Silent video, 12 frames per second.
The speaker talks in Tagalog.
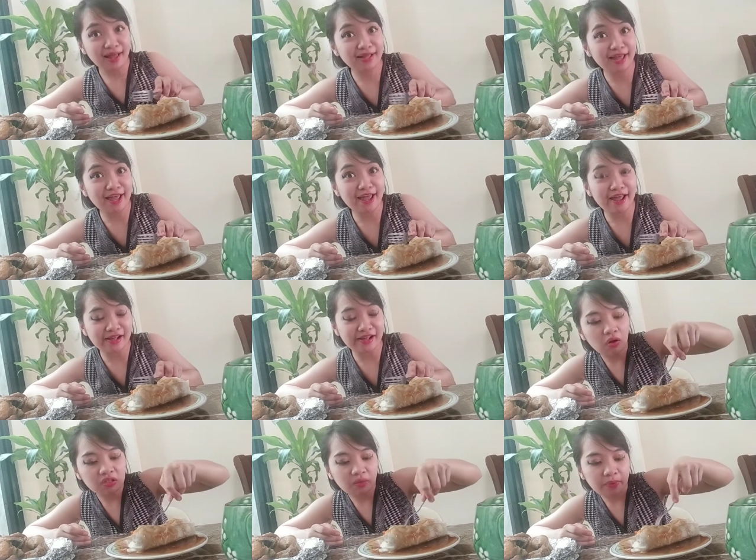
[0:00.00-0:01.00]
Again,
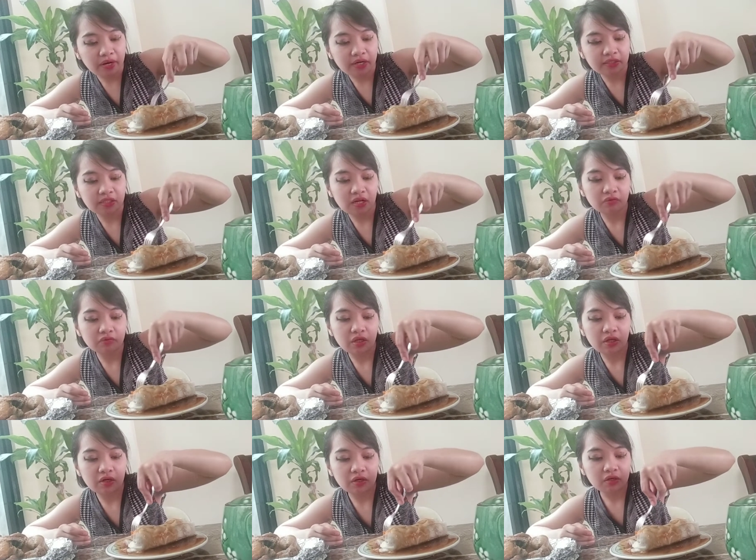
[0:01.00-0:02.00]
all the parents out
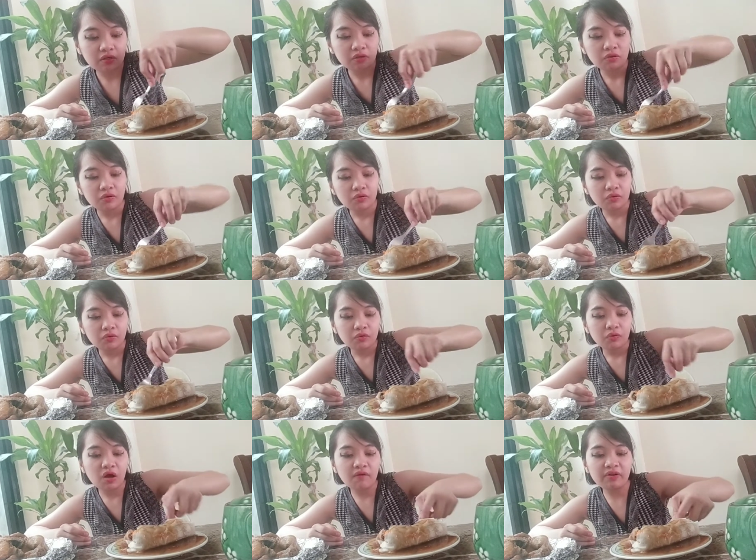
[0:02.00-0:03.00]
there
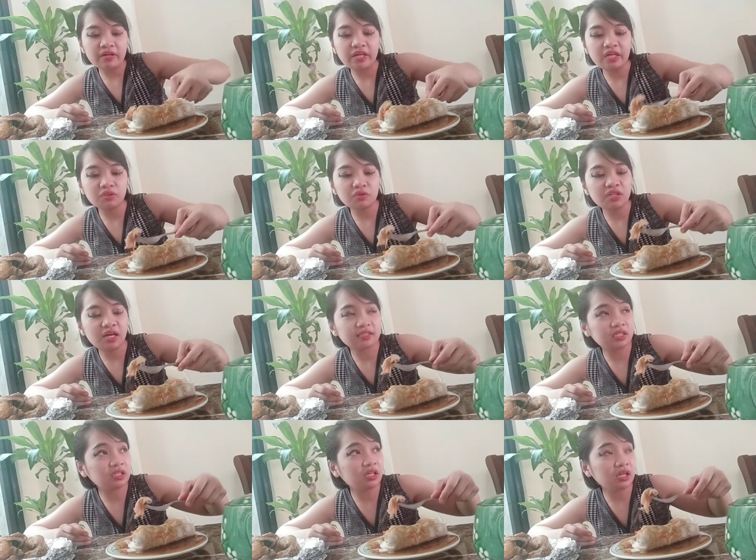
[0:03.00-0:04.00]
who have a kid who
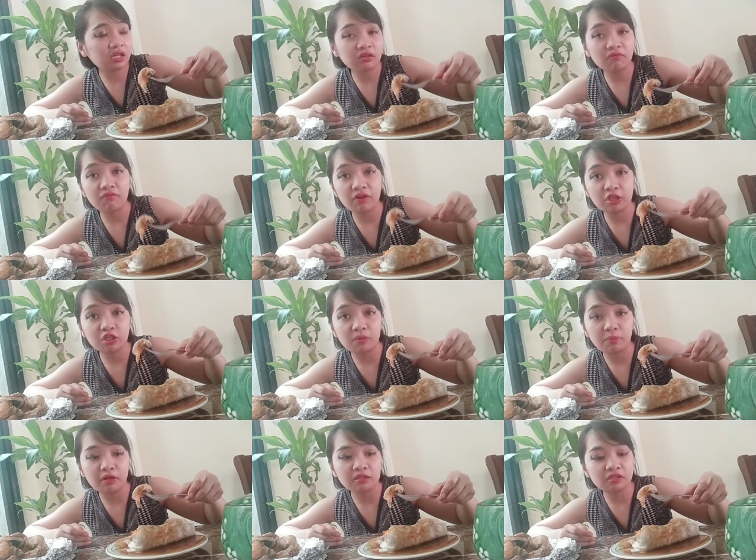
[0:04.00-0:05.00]
doesn't eat
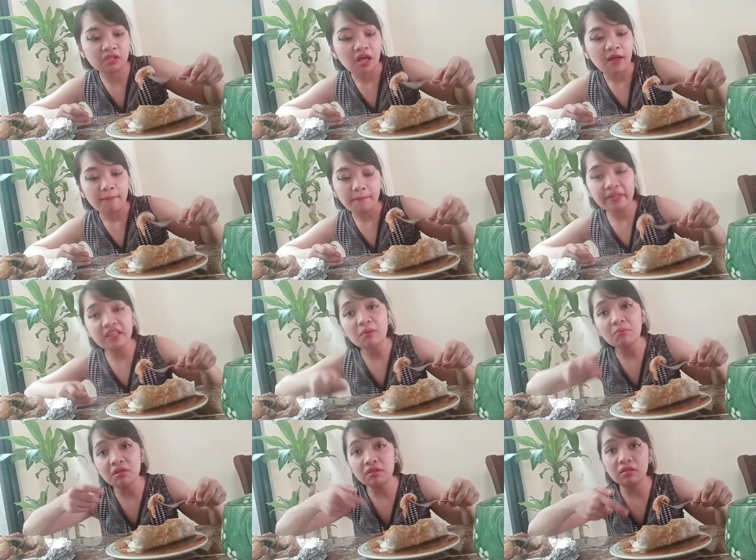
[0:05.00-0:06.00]
vegetables, Make
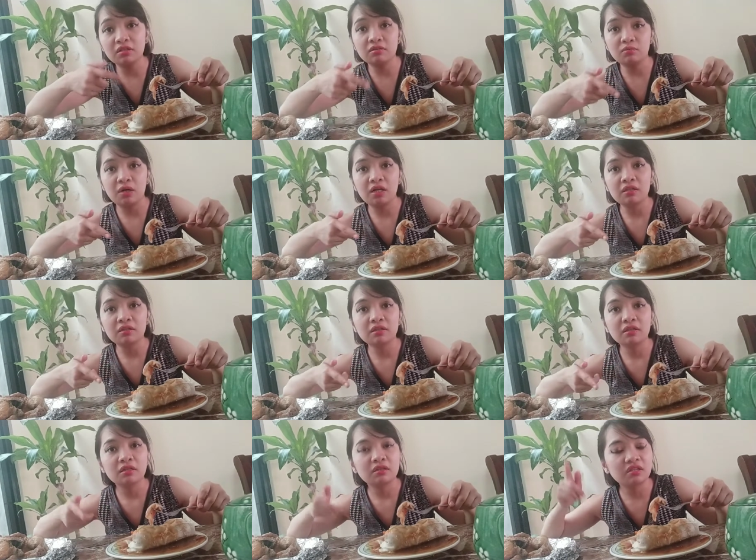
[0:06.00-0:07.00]
them eat this one.
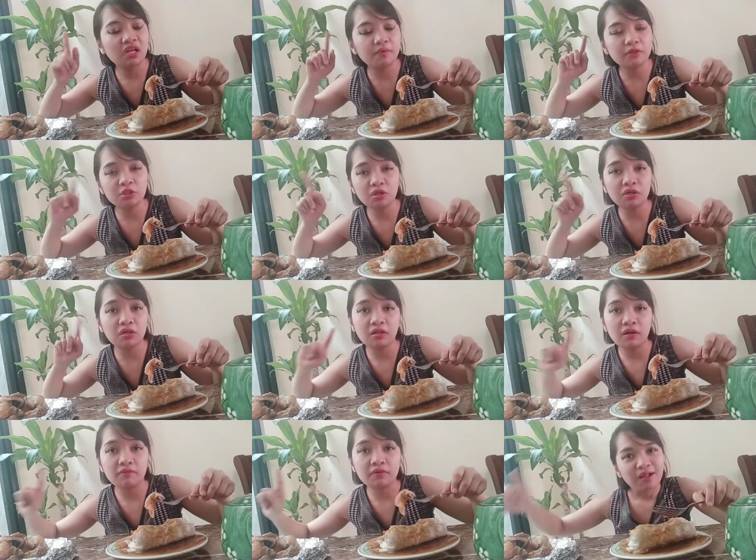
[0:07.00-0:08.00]
They will surely
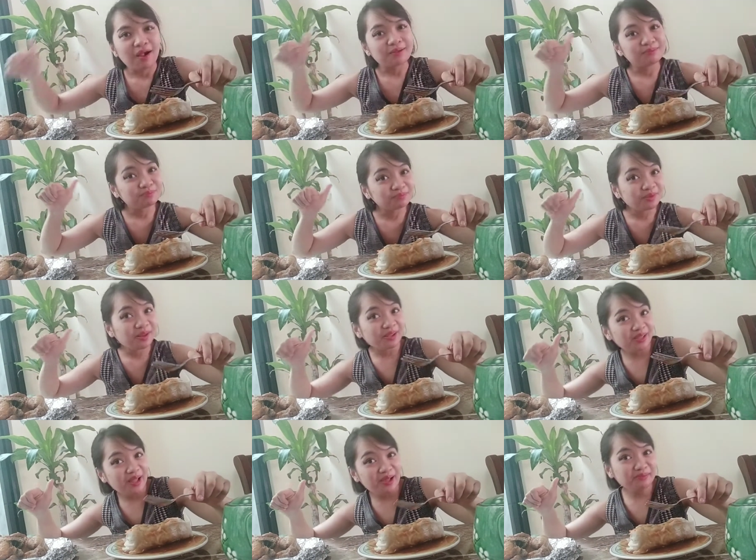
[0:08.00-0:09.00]
love it.
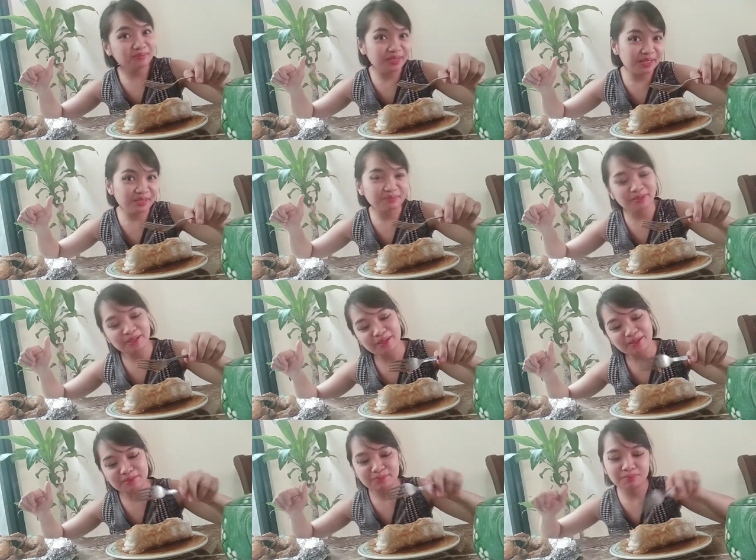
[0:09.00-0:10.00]
Yum, yum,
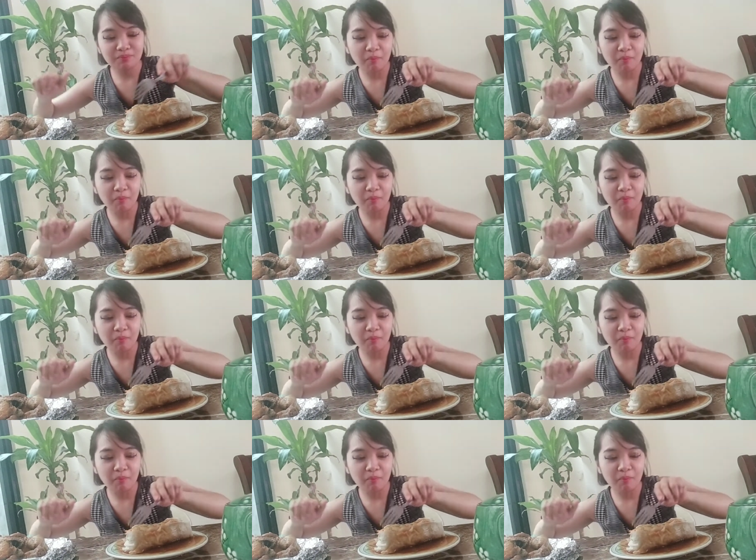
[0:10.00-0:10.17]
yum.